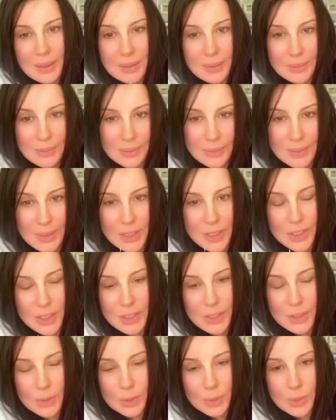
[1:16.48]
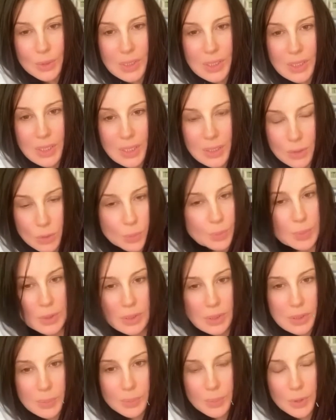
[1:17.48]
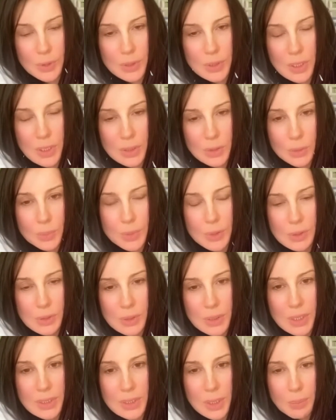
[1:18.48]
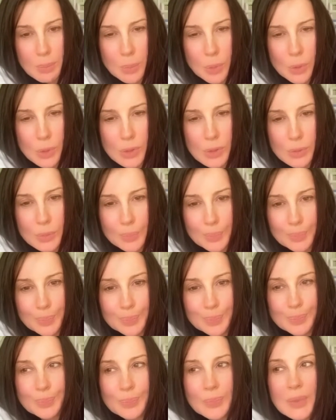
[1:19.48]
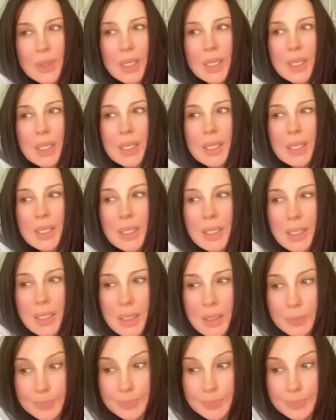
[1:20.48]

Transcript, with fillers: в нашей студии, оступилась, просто оступилась, у нас там подиум, и,